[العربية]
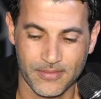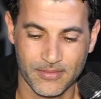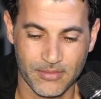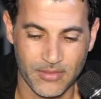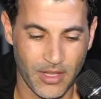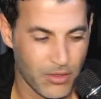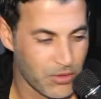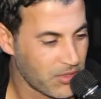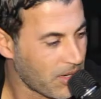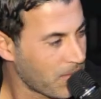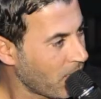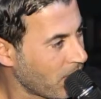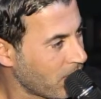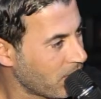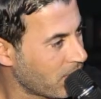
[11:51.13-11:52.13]
نتاع يسرى
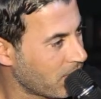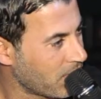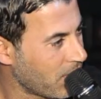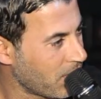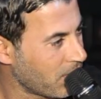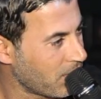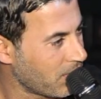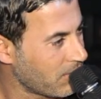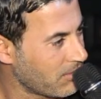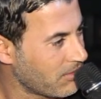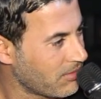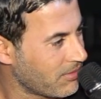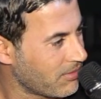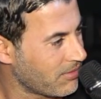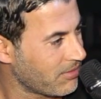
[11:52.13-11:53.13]
محنوش نسوي يسرى
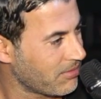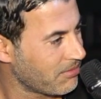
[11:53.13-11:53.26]
محنوش